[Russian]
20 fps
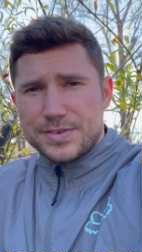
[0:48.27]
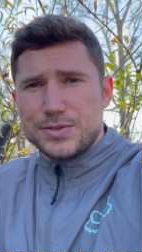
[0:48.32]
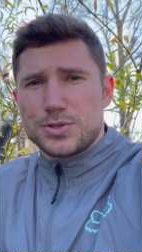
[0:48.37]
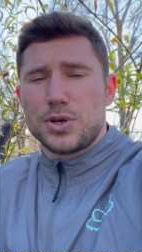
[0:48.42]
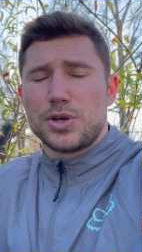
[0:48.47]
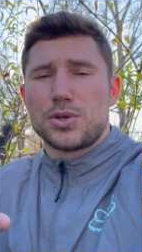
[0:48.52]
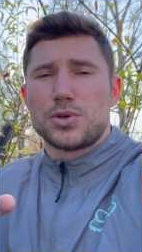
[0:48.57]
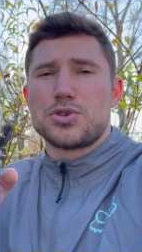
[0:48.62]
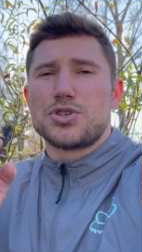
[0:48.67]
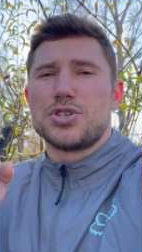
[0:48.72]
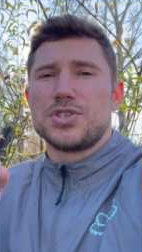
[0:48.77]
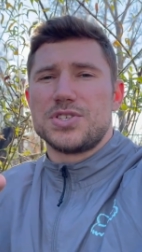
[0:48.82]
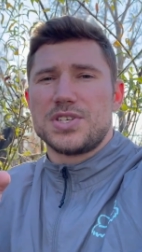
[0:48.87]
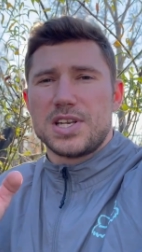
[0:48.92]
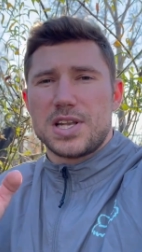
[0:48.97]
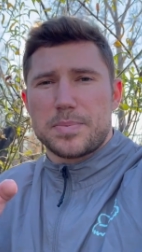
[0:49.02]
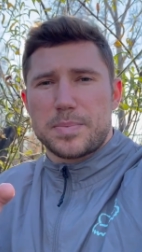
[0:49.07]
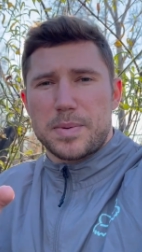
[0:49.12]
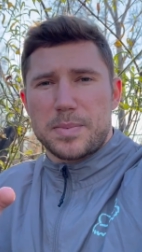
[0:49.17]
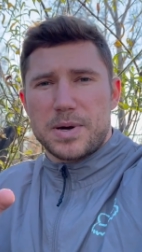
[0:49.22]
Все это очень
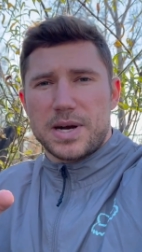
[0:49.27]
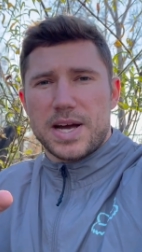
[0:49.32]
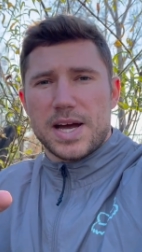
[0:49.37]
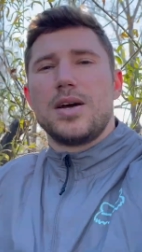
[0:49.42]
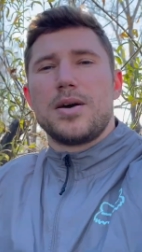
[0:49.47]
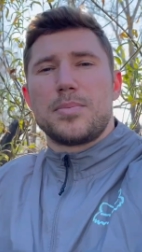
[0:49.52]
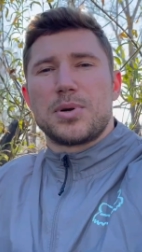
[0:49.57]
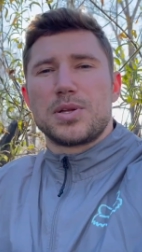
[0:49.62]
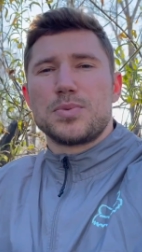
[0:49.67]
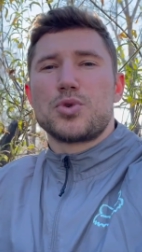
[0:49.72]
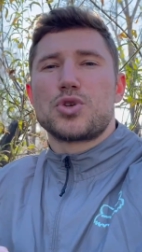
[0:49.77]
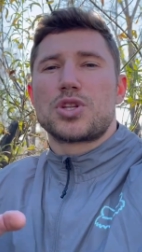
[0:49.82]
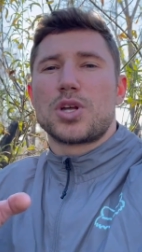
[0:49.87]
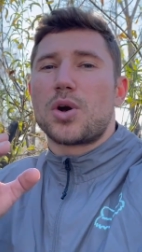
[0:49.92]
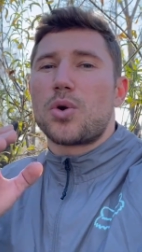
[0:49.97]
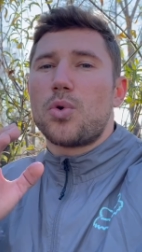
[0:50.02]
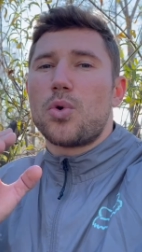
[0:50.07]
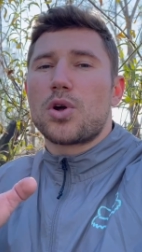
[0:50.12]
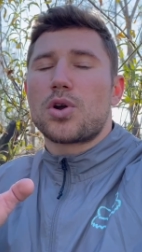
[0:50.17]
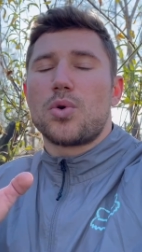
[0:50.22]
сильно помогает, потому что
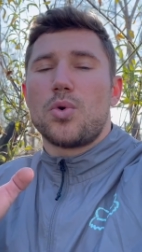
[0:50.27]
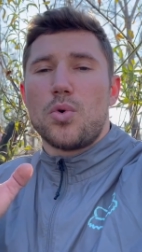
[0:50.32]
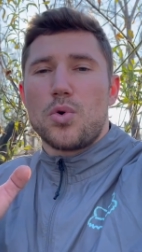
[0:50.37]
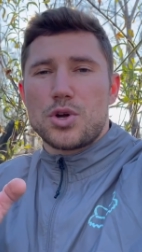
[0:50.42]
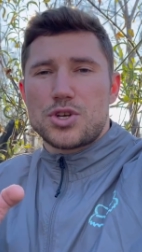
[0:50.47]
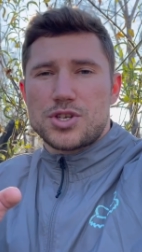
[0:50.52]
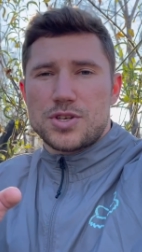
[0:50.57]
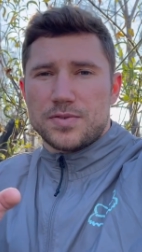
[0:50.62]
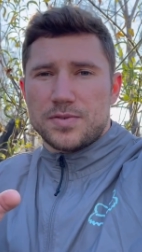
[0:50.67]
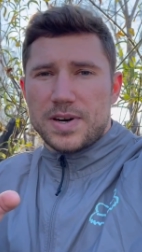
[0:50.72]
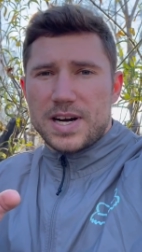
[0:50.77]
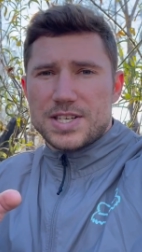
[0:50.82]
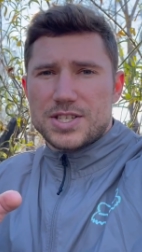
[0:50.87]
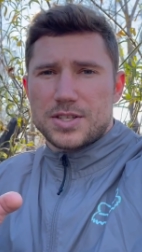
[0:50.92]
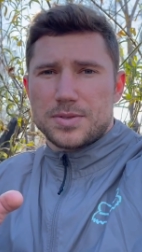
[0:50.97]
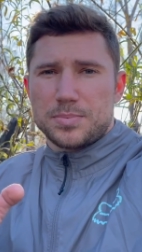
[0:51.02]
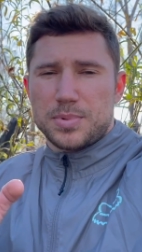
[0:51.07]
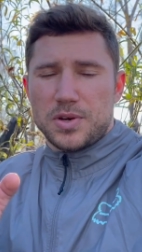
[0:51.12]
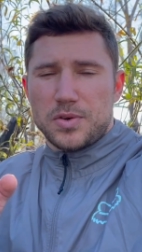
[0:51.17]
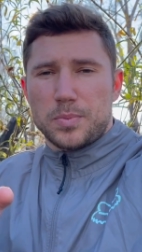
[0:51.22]
кор очень
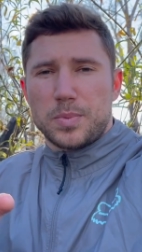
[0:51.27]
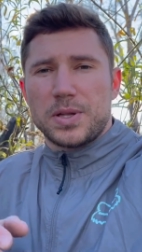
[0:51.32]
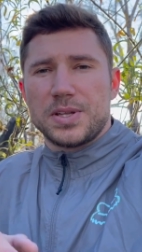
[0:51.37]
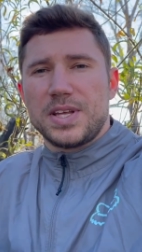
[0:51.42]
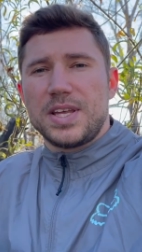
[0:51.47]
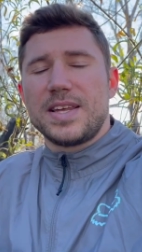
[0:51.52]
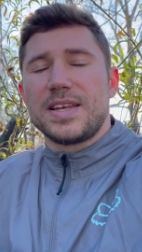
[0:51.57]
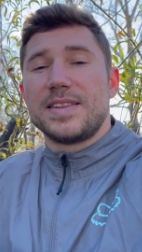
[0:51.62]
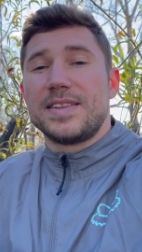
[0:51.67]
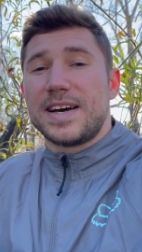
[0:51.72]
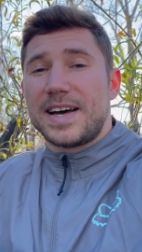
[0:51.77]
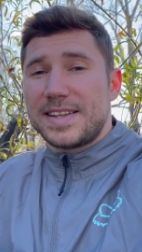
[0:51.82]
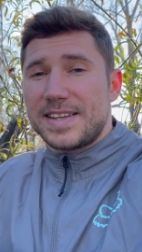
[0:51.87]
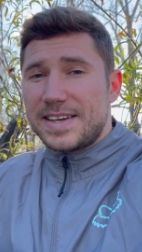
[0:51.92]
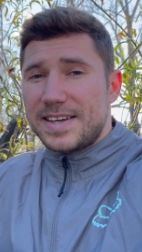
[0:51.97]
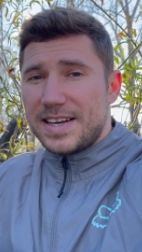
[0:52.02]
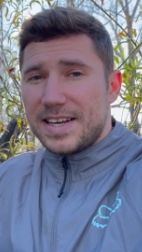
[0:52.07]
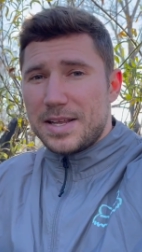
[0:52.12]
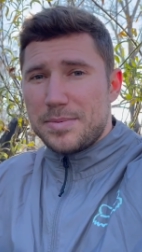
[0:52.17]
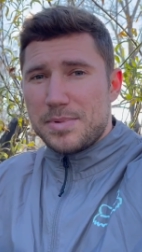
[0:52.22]
важен при выполнении
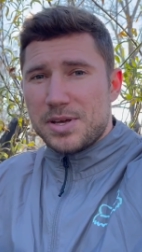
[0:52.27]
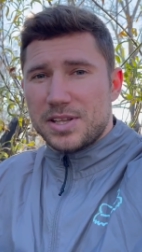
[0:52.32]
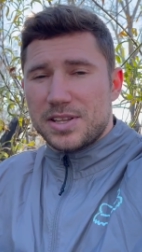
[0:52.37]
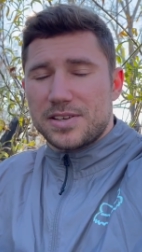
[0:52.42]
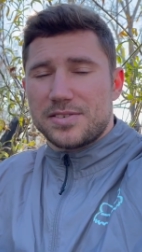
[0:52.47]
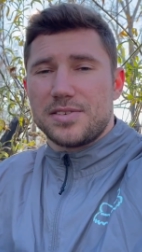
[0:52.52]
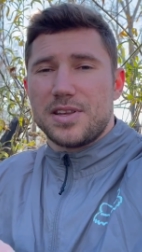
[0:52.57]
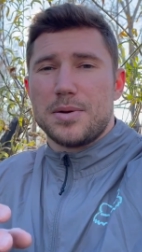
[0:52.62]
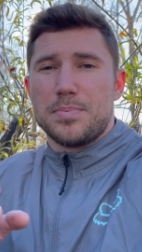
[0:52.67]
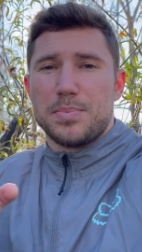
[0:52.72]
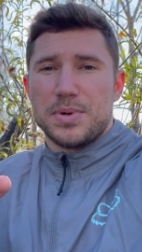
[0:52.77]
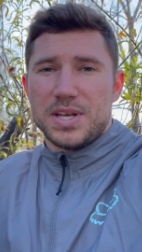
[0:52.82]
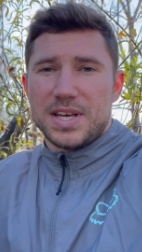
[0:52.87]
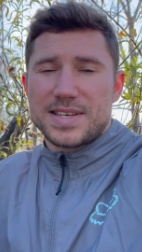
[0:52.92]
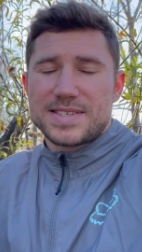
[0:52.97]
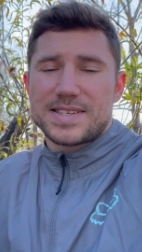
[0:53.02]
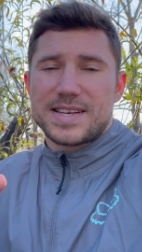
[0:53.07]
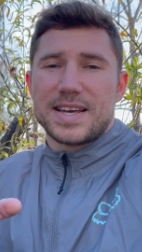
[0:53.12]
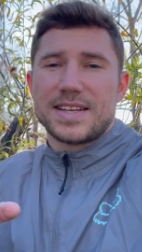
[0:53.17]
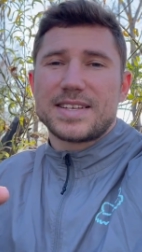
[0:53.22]
данных элементов, и
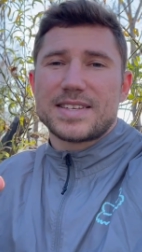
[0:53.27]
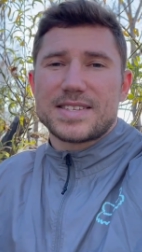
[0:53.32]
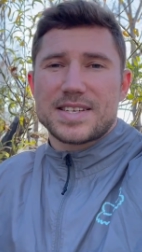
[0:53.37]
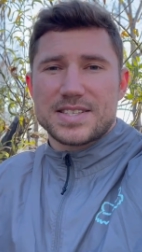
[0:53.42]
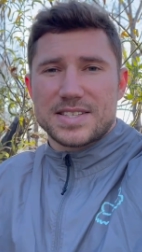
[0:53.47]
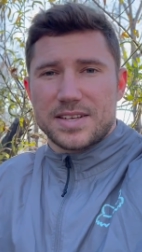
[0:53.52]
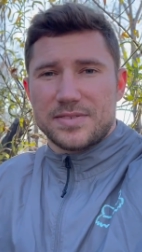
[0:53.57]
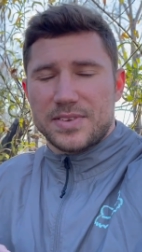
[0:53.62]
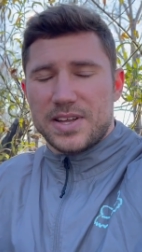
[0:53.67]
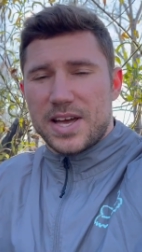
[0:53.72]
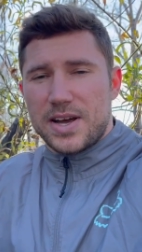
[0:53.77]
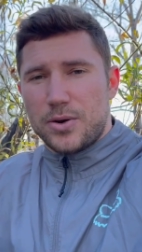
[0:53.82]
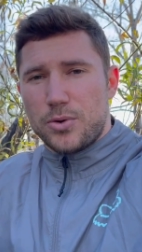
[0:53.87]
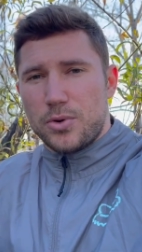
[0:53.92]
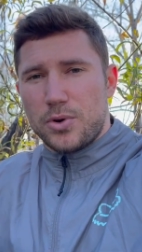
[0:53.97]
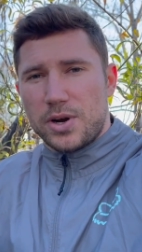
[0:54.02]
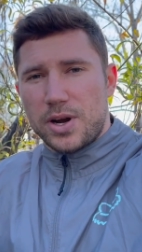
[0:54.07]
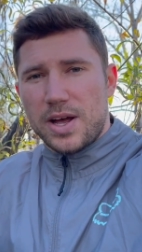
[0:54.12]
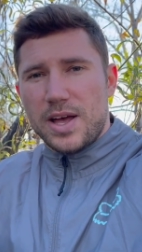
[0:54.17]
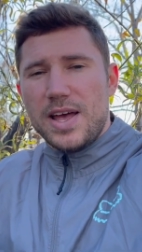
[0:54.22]
пресс – это составная
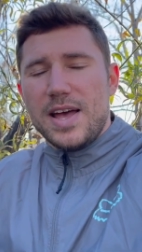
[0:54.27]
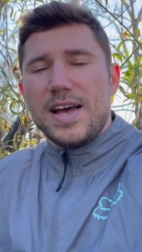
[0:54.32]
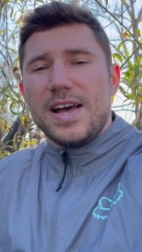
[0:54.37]
кора.